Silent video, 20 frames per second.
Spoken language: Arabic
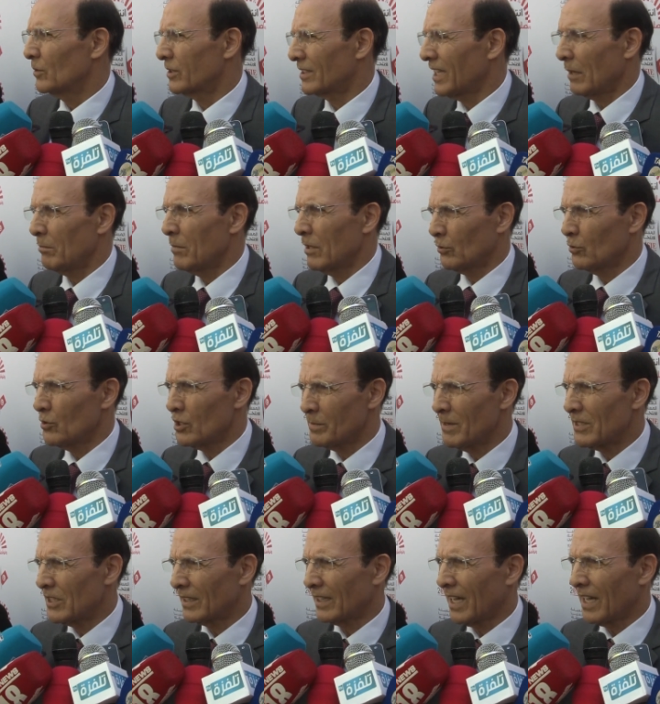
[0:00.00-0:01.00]
مستقبل تونس
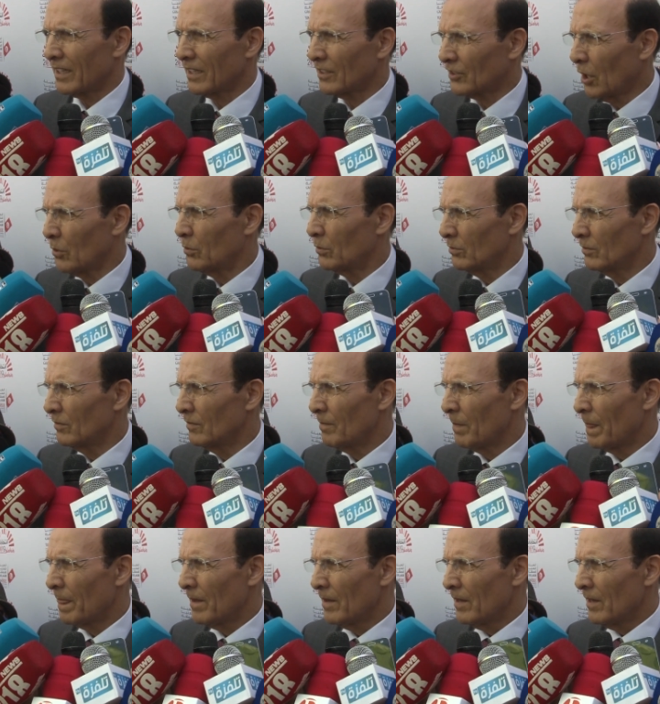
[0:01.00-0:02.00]
ماشي يتقرر تو
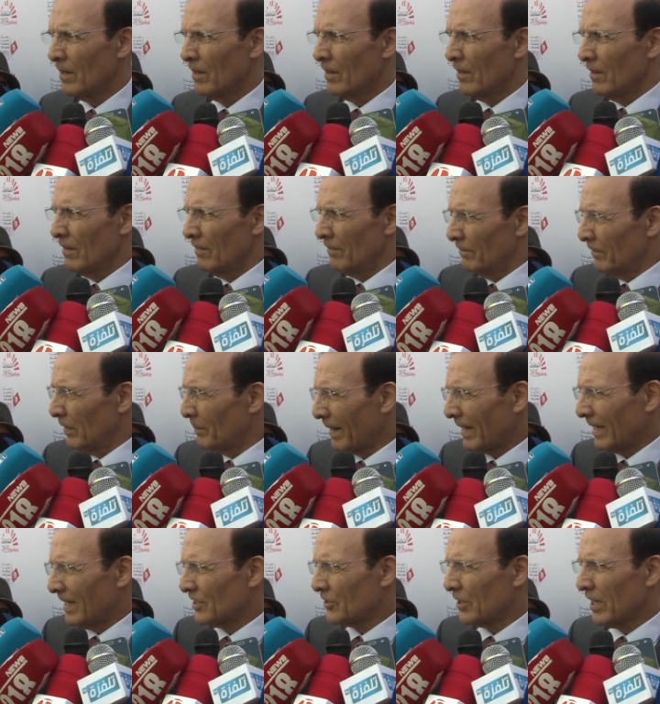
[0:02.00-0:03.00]
في
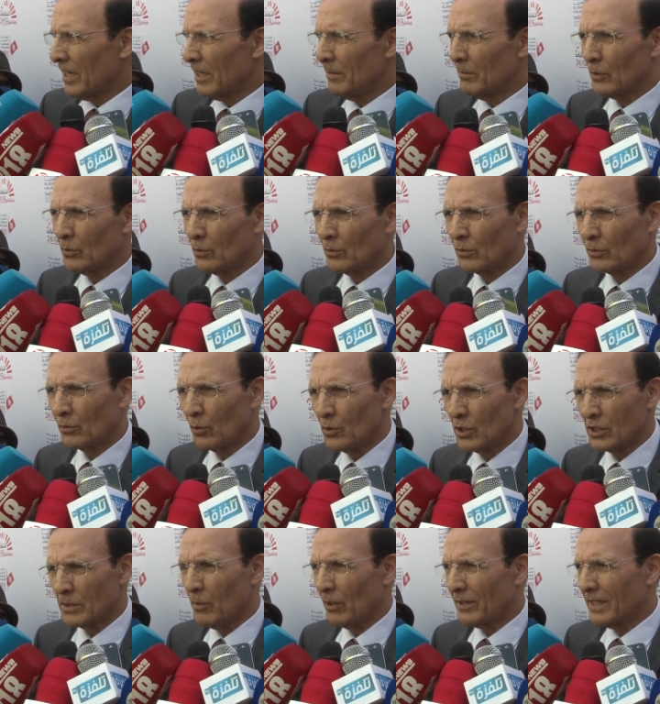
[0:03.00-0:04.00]
المرحله الجايه من
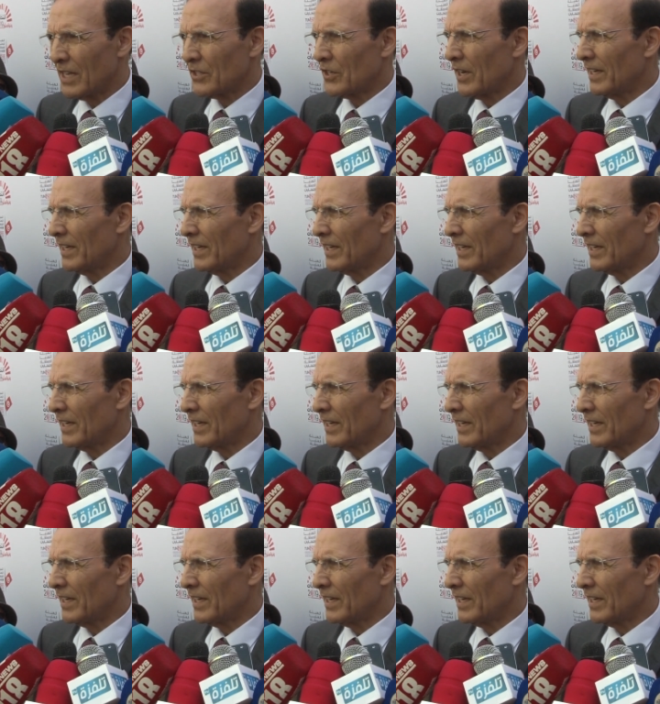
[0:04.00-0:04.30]
تونس محتاجه